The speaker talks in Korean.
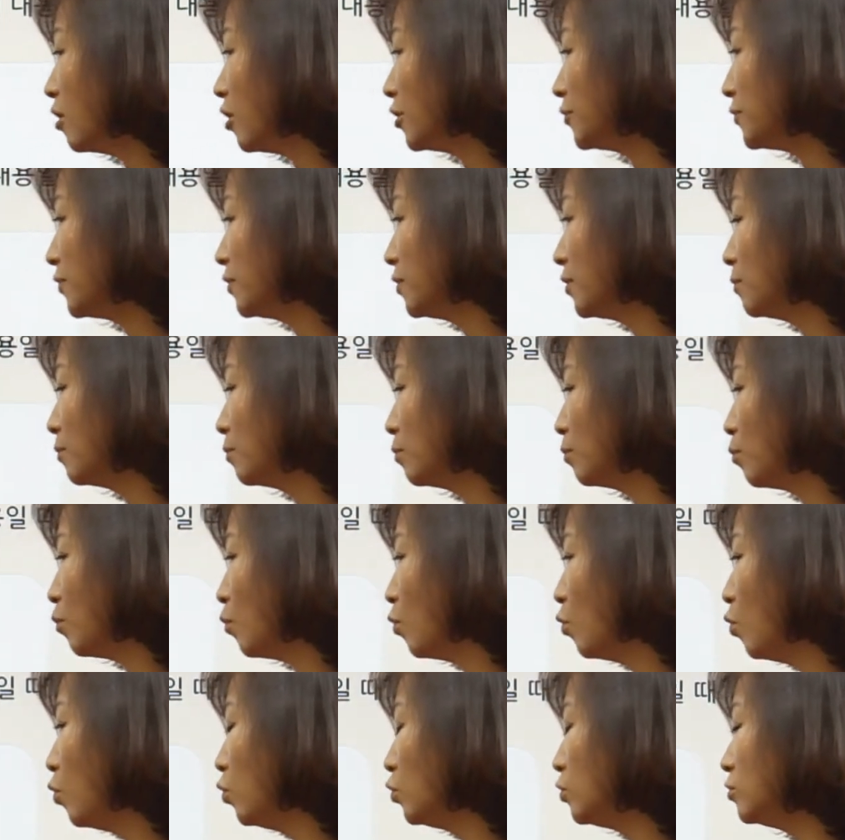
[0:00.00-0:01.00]
것.
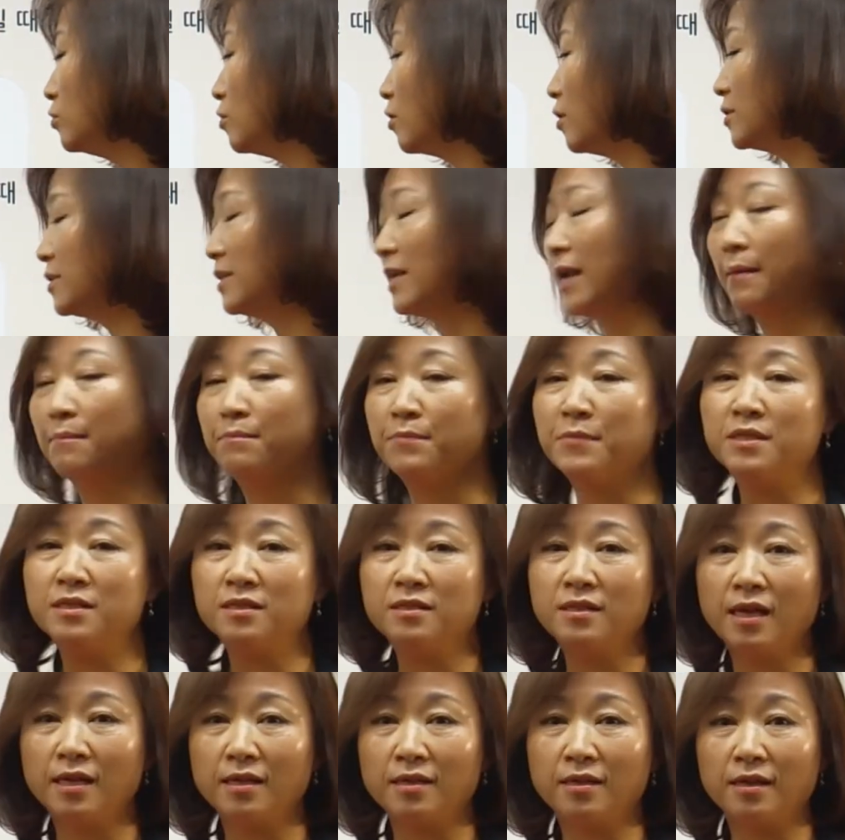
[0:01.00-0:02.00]
모든 것을 안
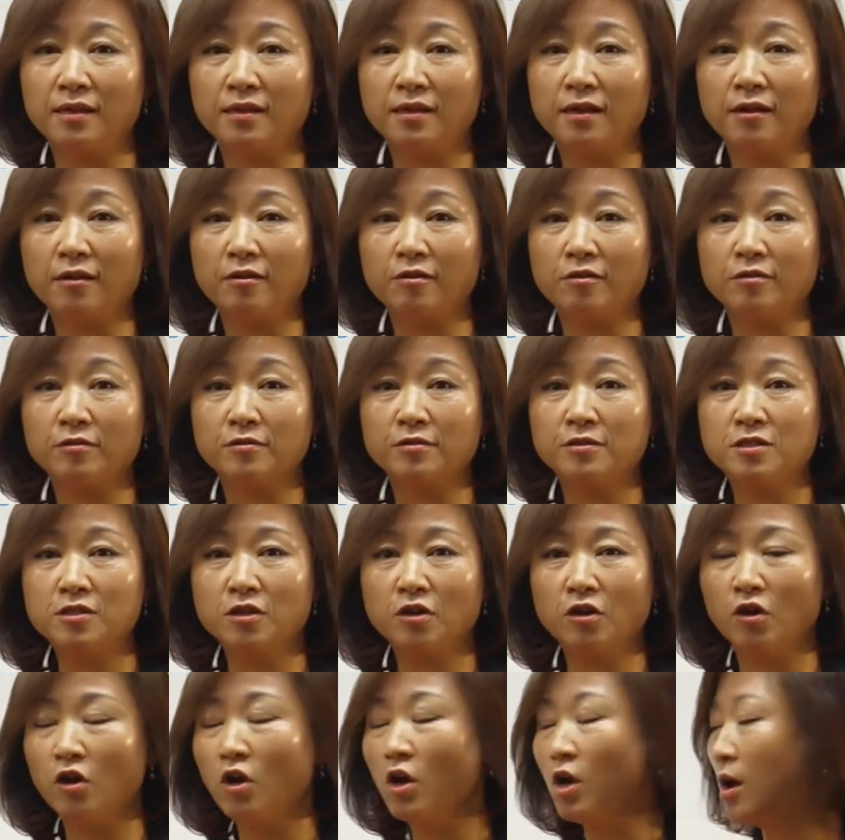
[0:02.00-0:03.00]
믿는다는 얘기예요.
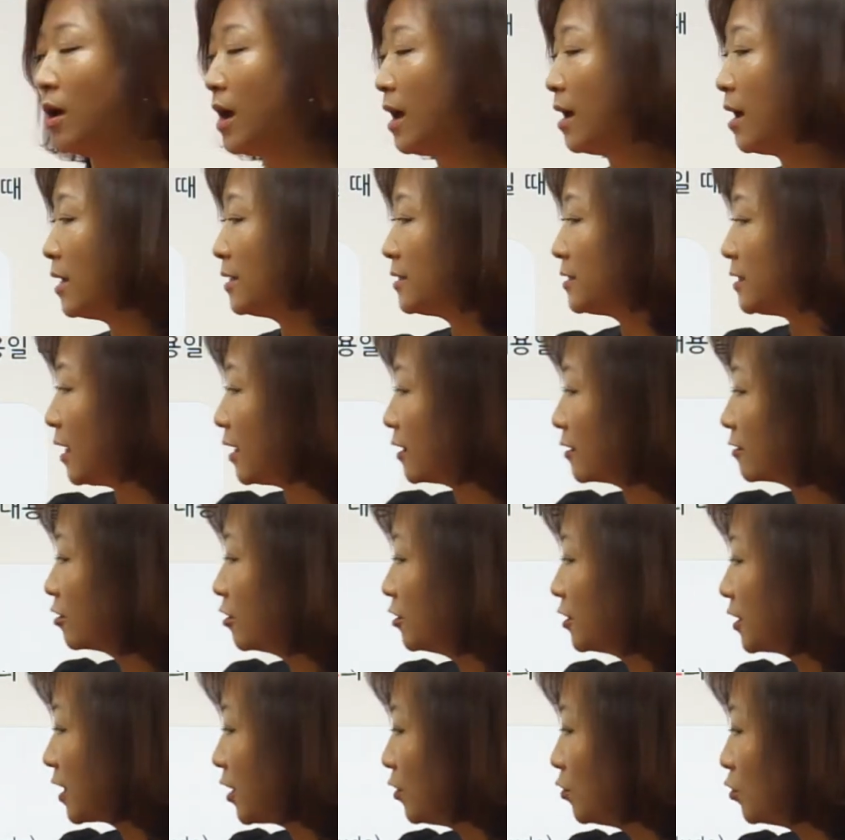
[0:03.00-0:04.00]
그죠? 자,
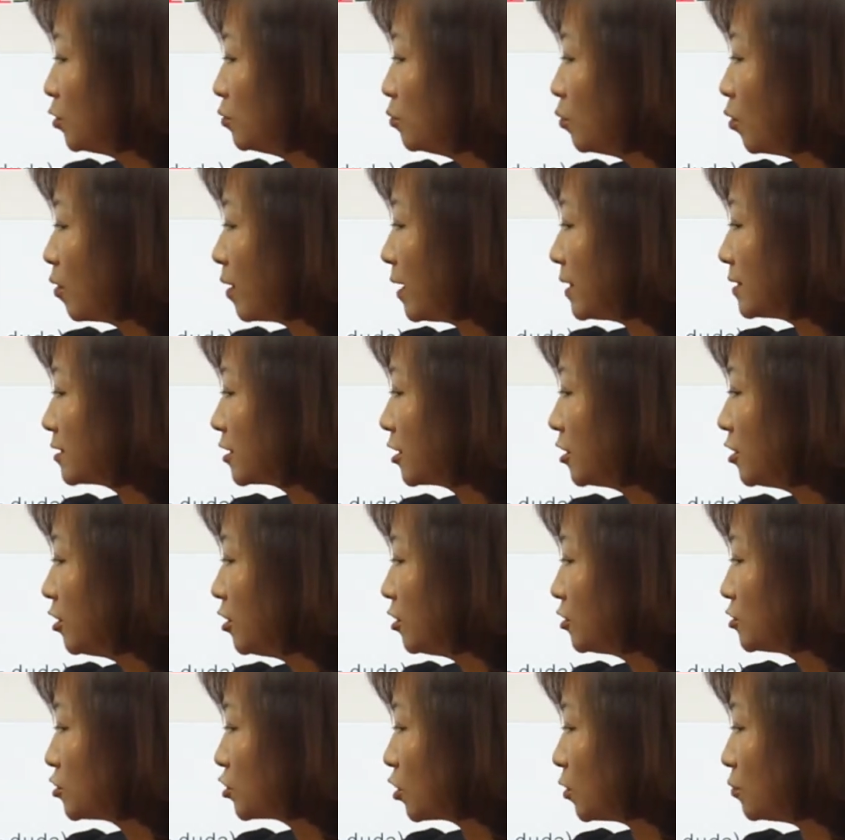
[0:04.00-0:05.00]
그러니까 여기는 뭐가
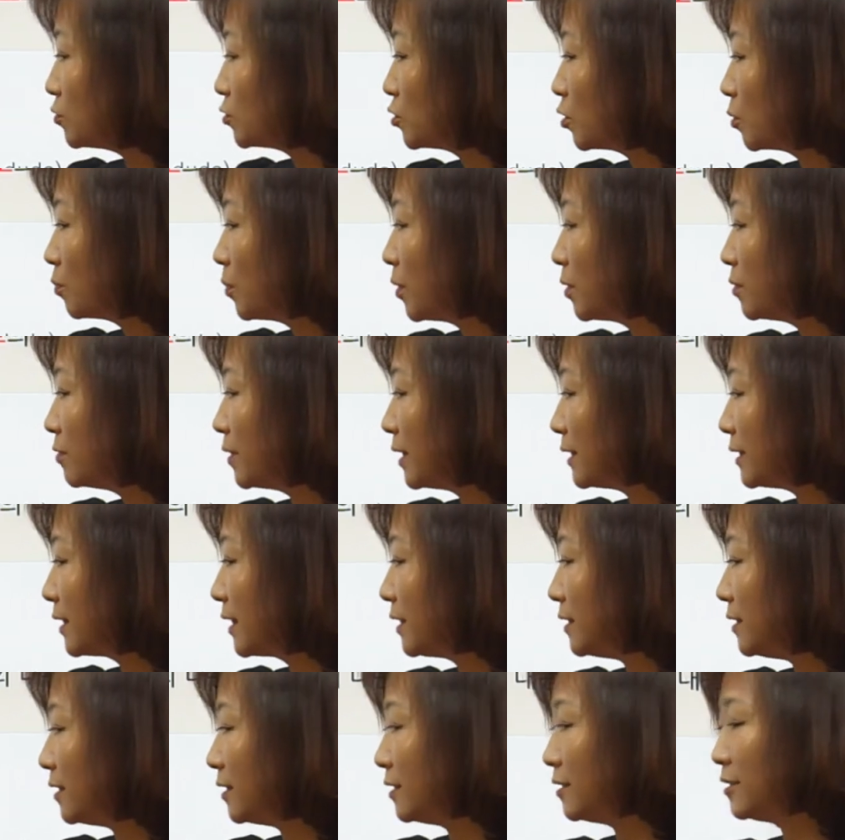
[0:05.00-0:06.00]
왔어요? 접속법이
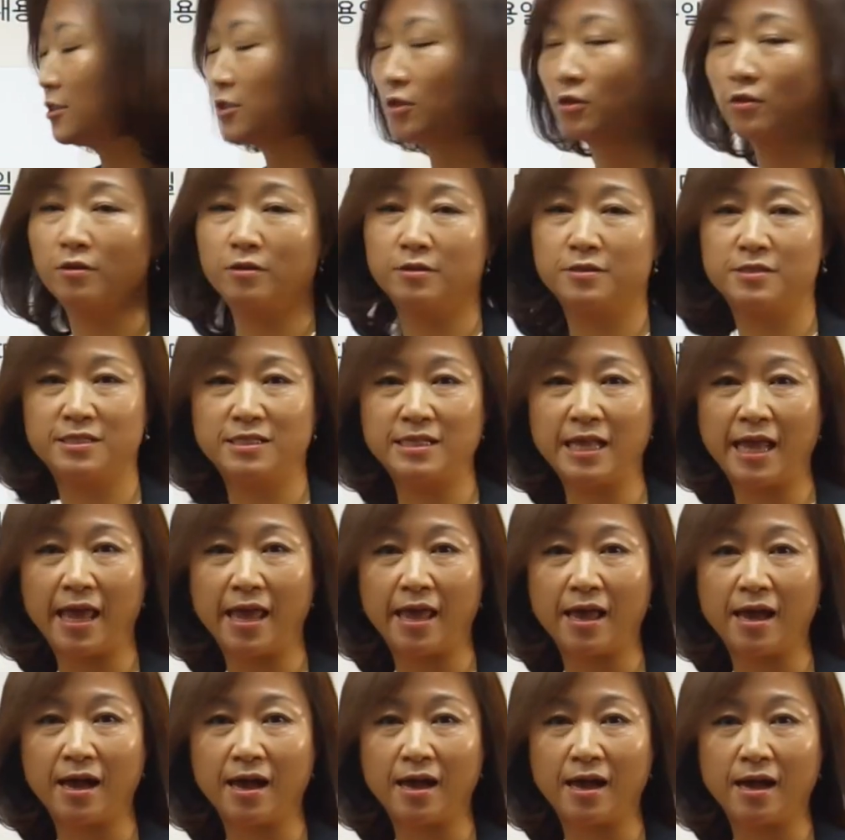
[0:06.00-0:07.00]
왔다는 얘기죠.
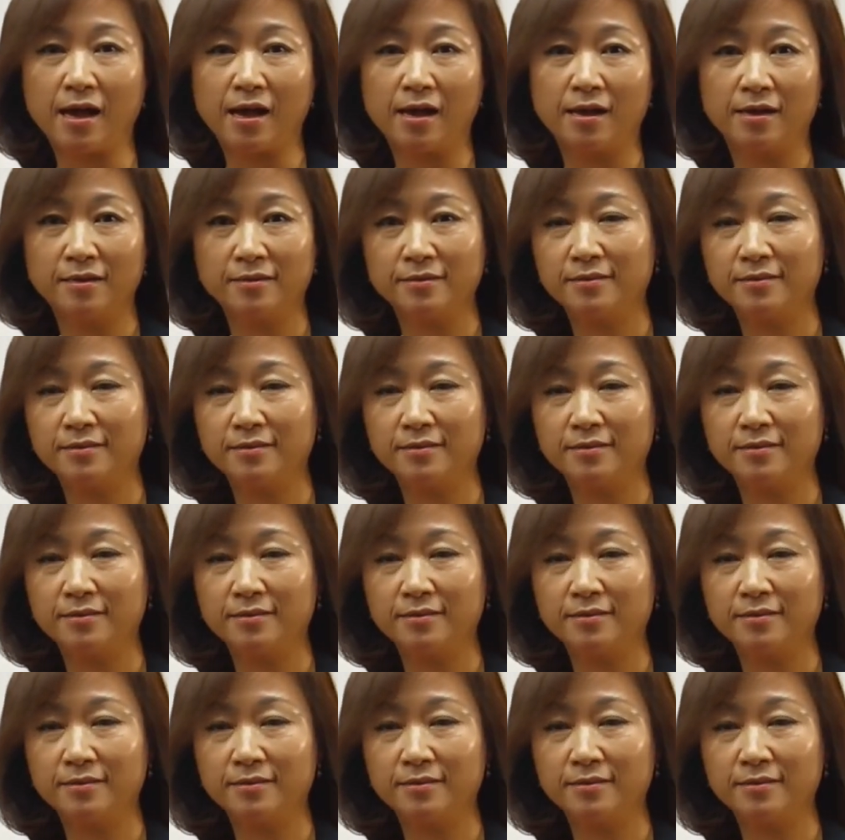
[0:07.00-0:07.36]
세야.